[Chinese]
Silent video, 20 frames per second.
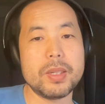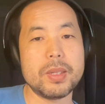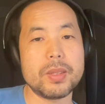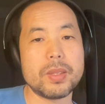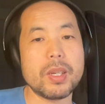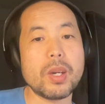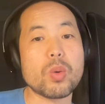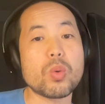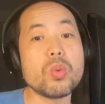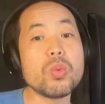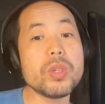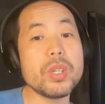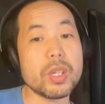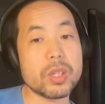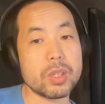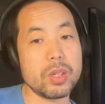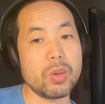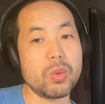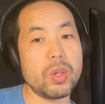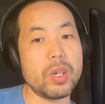嗯，在工
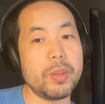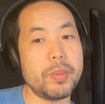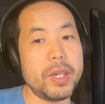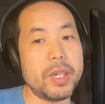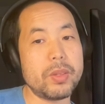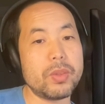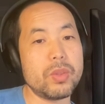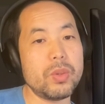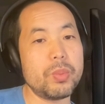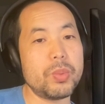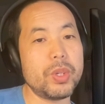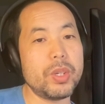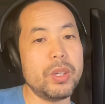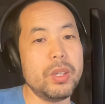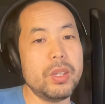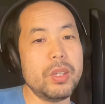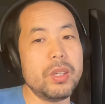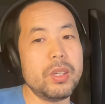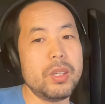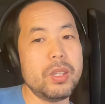业社会里面，对不
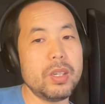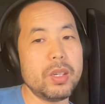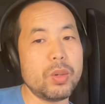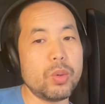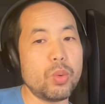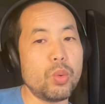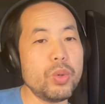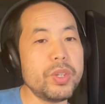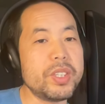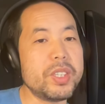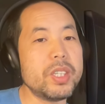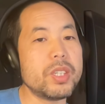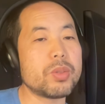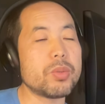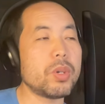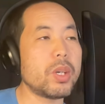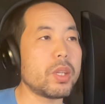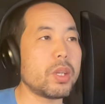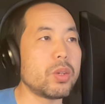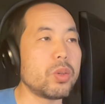对？会计
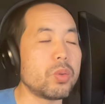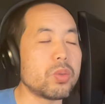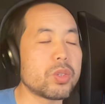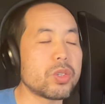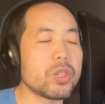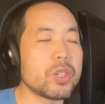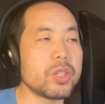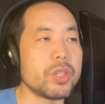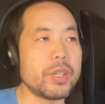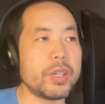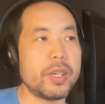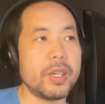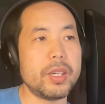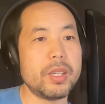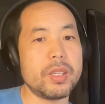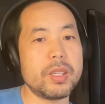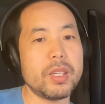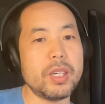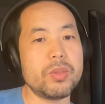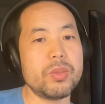算的、有知识的
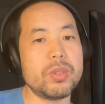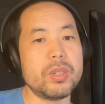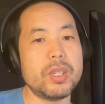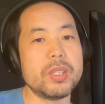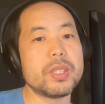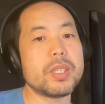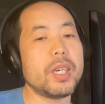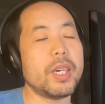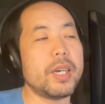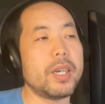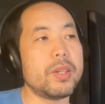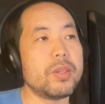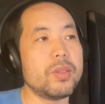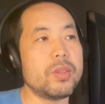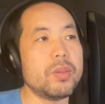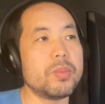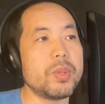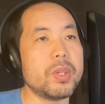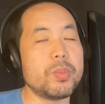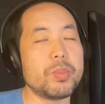人，那就是人才，
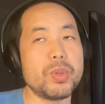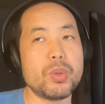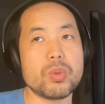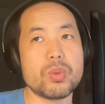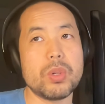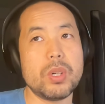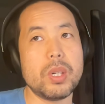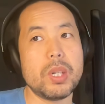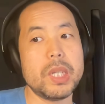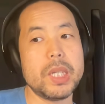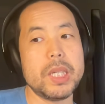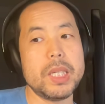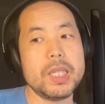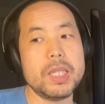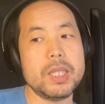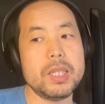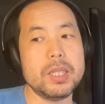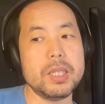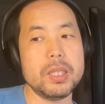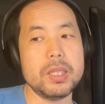对不对？比如说，
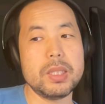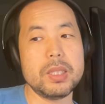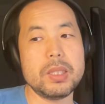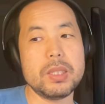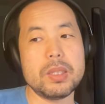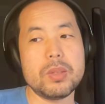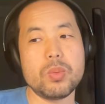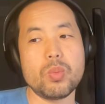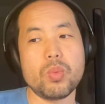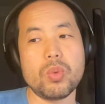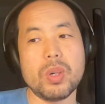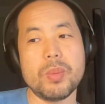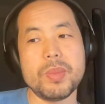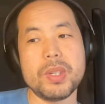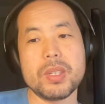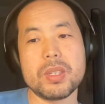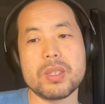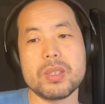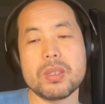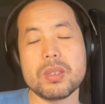嗯嗯，我
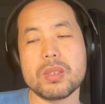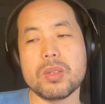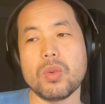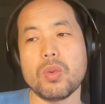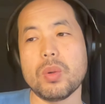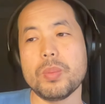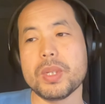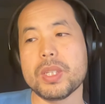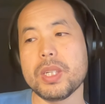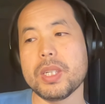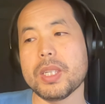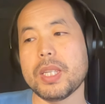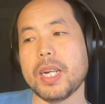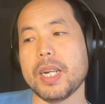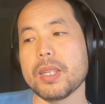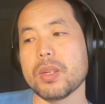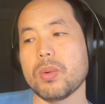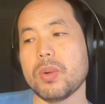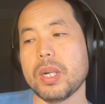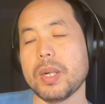们像我们这一
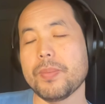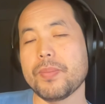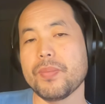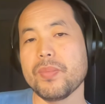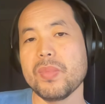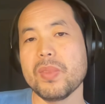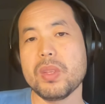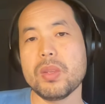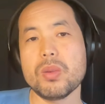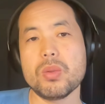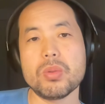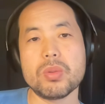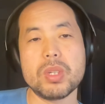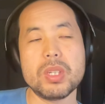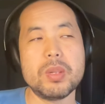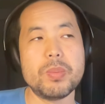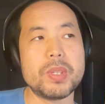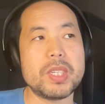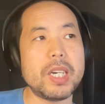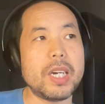代的话，就
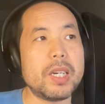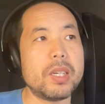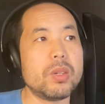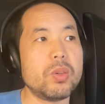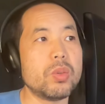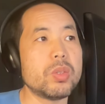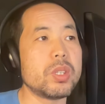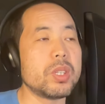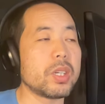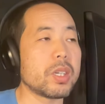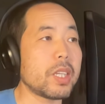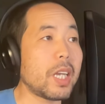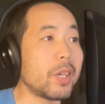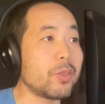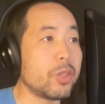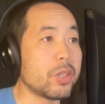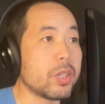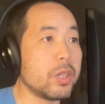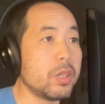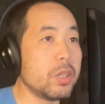是你们家里有几个
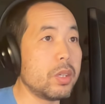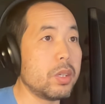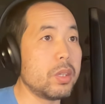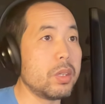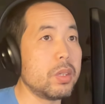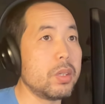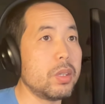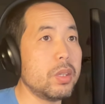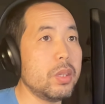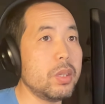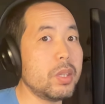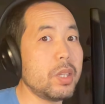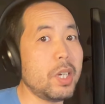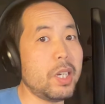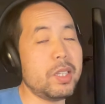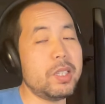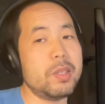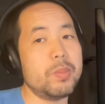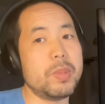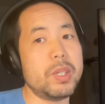大学生，
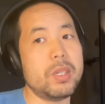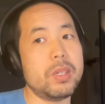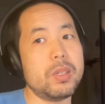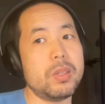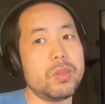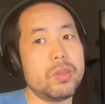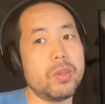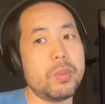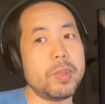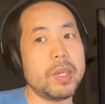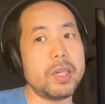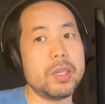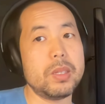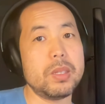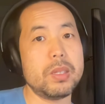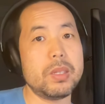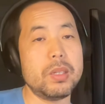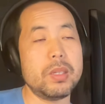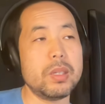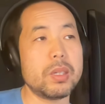那你们对吧？
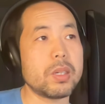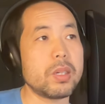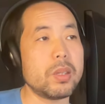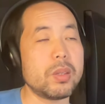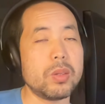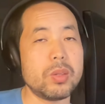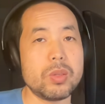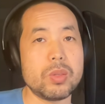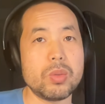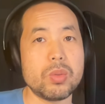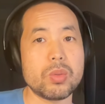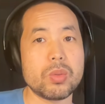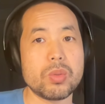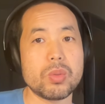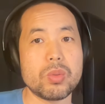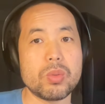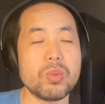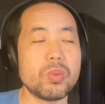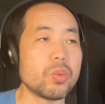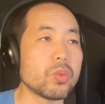你可能就
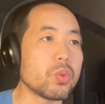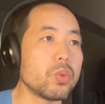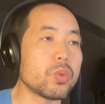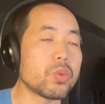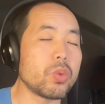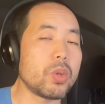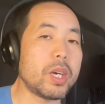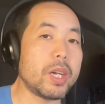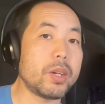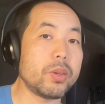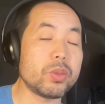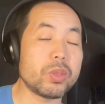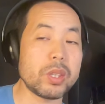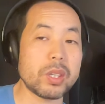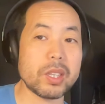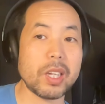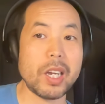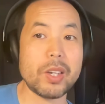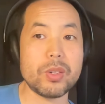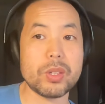是从农村出来的有
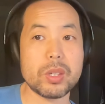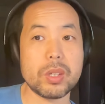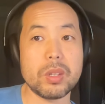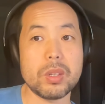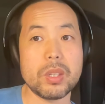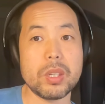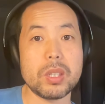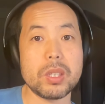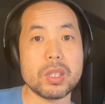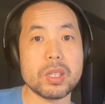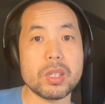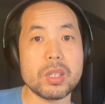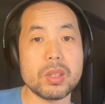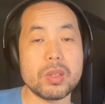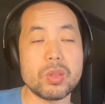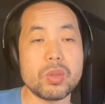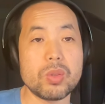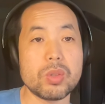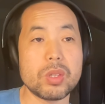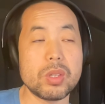几个大学生，那你
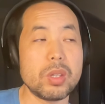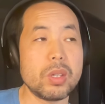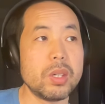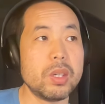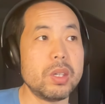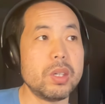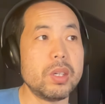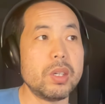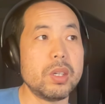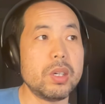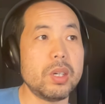可能就是